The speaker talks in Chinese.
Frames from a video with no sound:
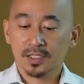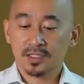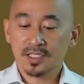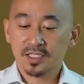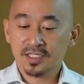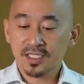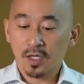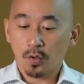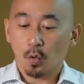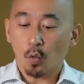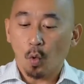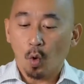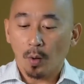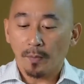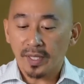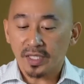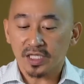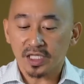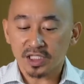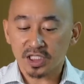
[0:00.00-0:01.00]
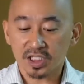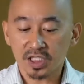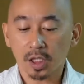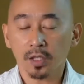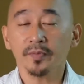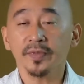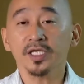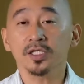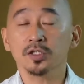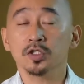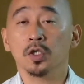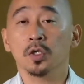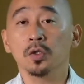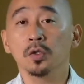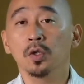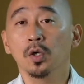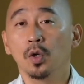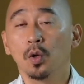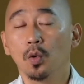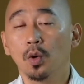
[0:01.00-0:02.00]
这在我们的生命
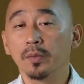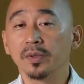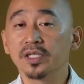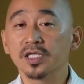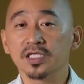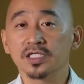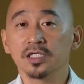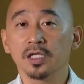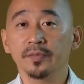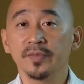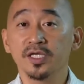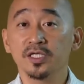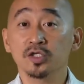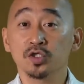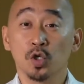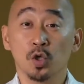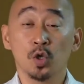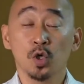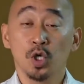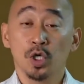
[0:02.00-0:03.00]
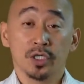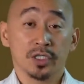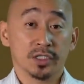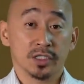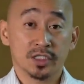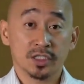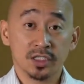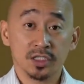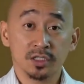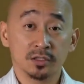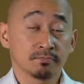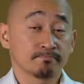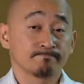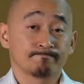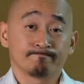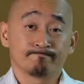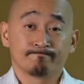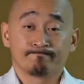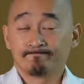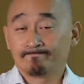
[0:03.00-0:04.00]
中，我们的生命中是
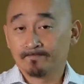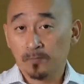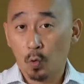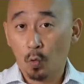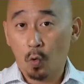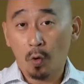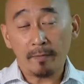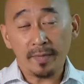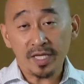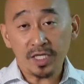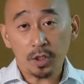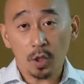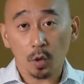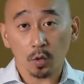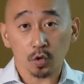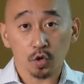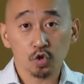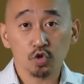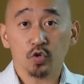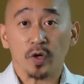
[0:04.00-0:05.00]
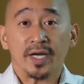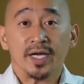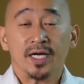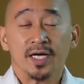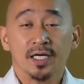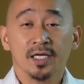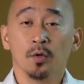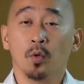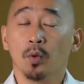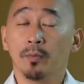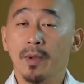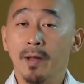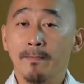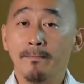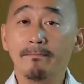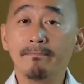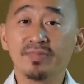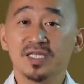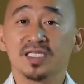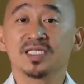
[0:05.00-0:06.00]
我们有罪，而我
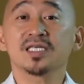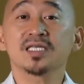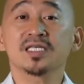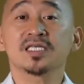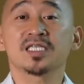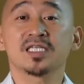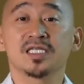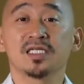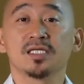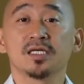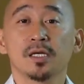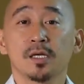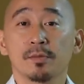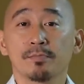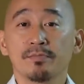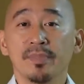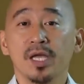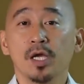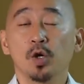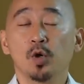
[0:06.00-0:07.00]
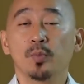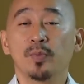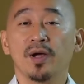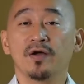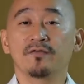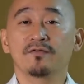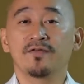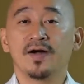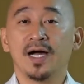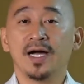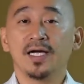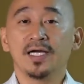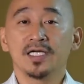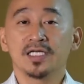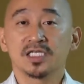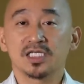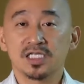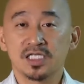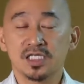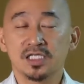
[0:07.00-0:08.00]
们自己没有办法
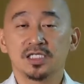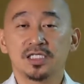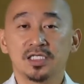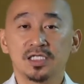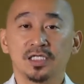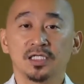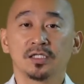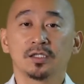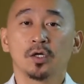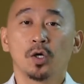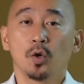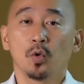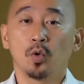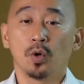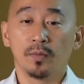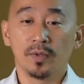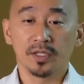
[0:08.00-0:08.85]
洗净我